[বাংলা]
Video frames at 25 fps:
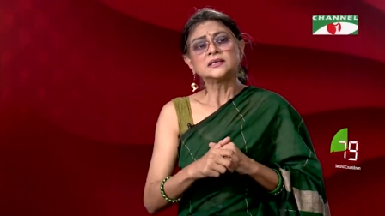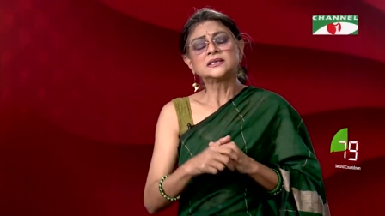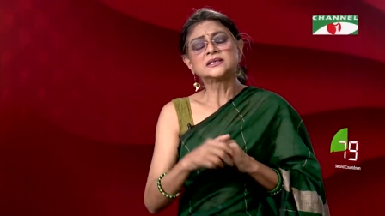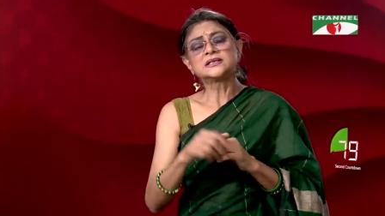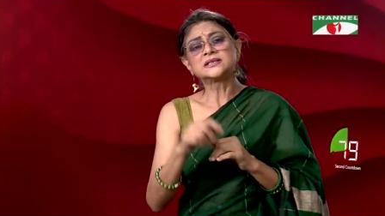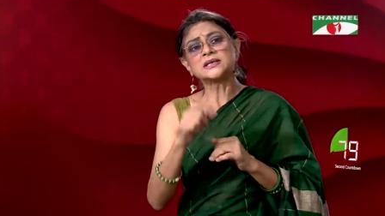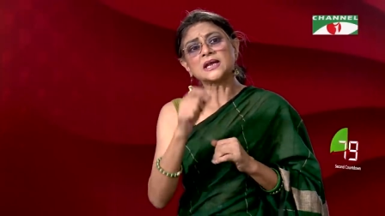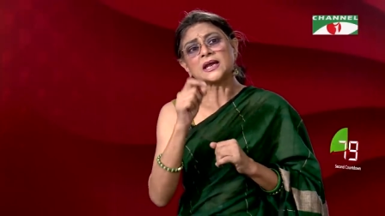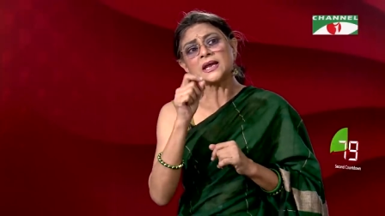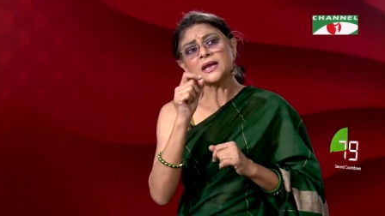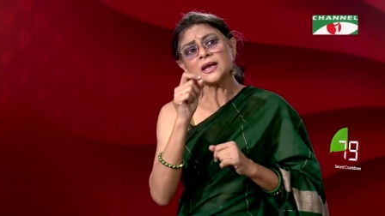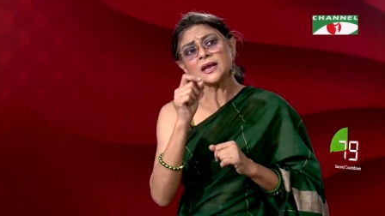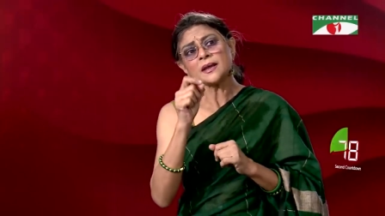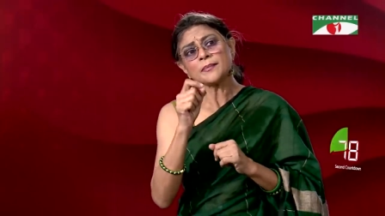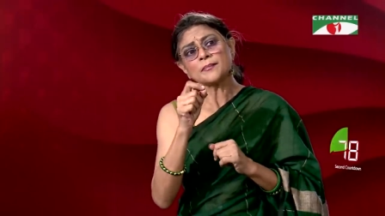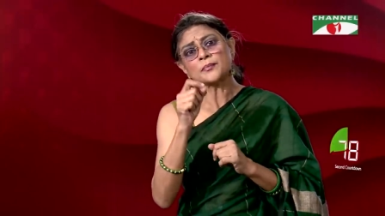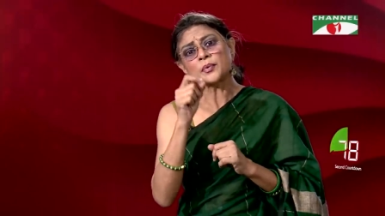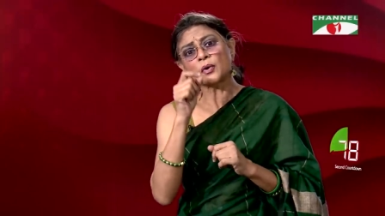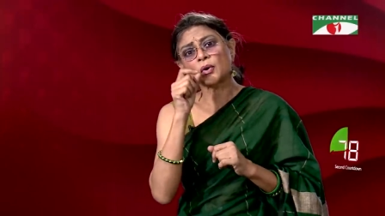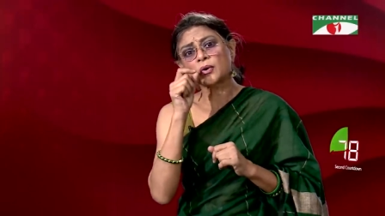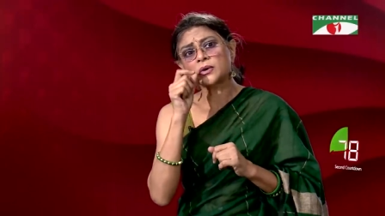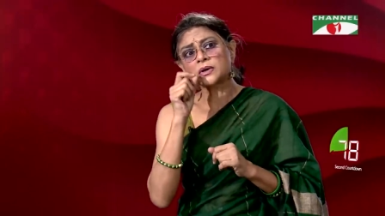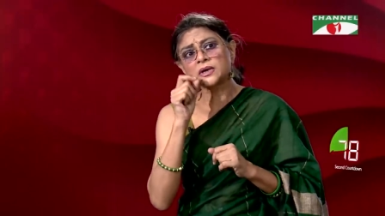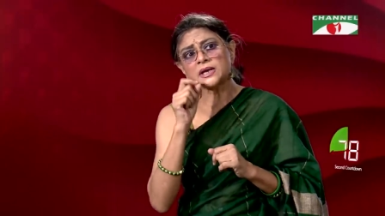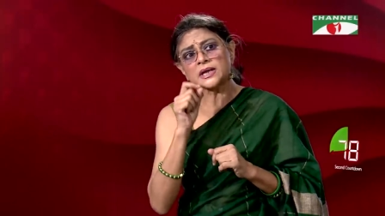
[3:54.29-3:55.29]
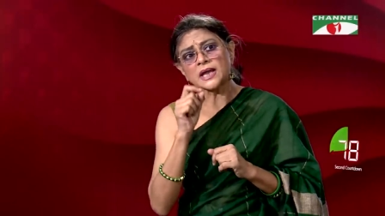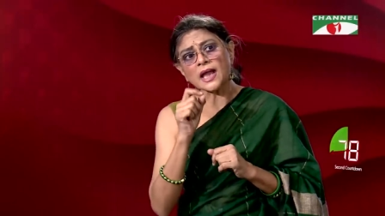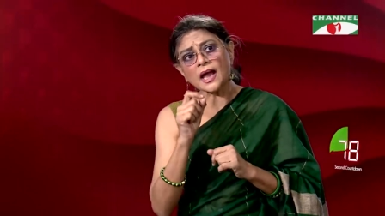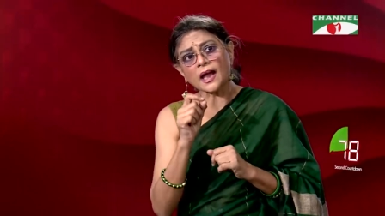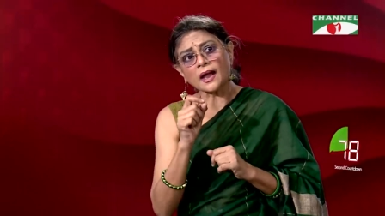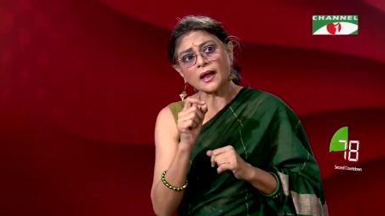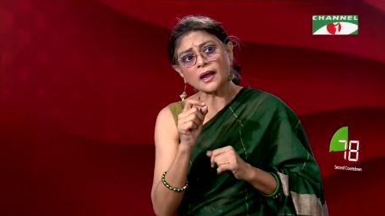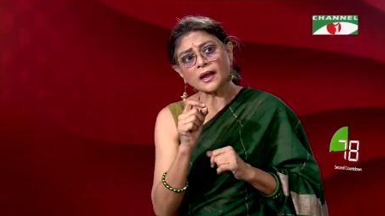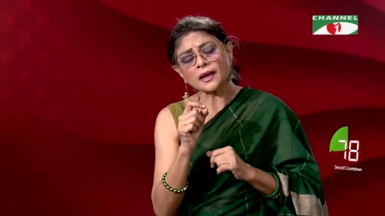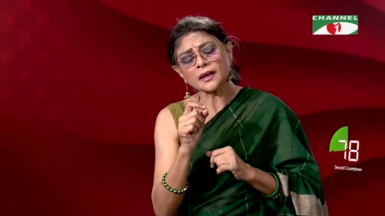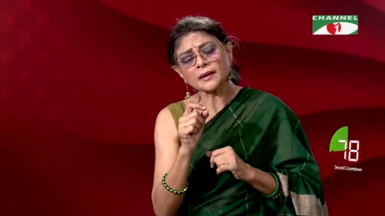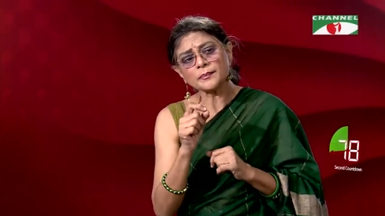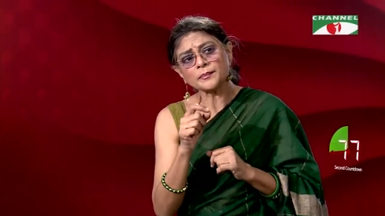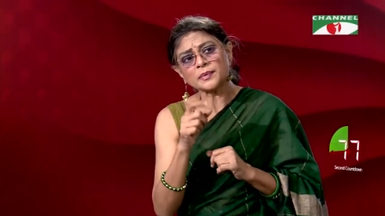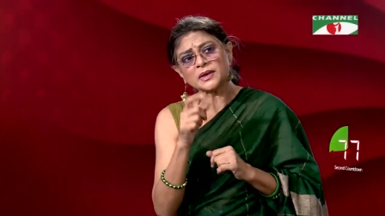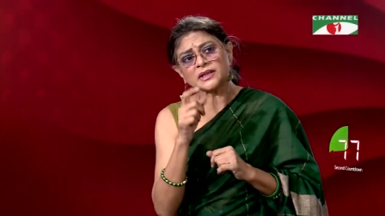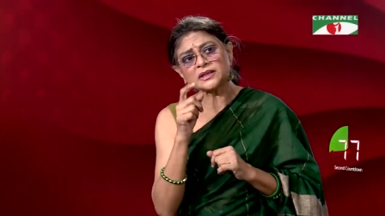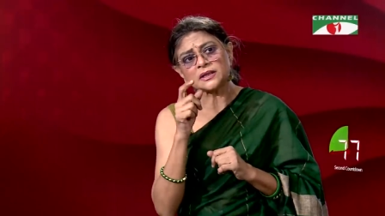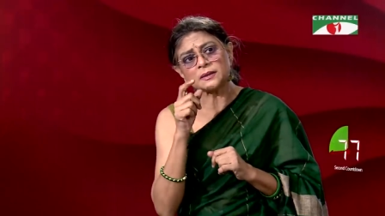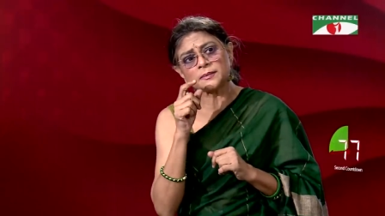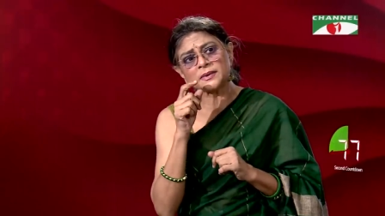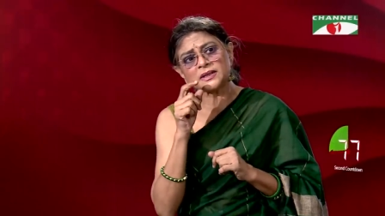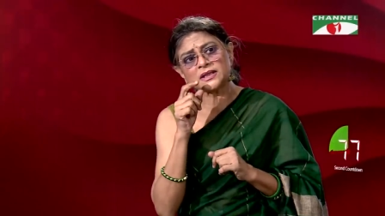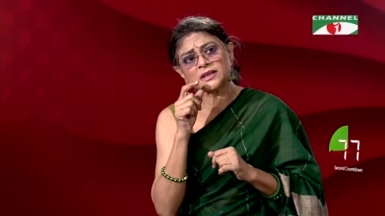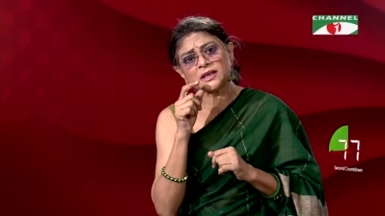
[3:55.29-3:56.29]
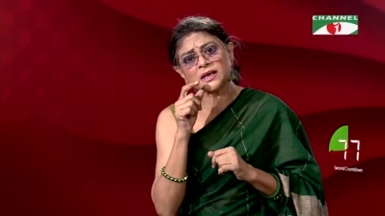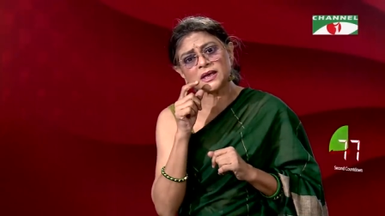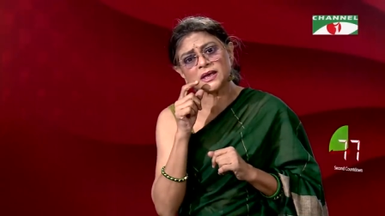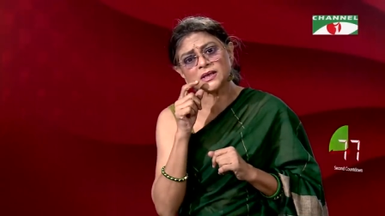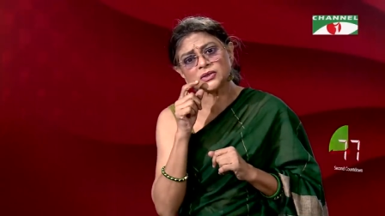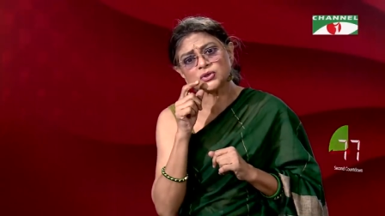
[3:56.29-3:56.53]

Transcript: যে প্রক্রিয়ায় পৃথিবীতে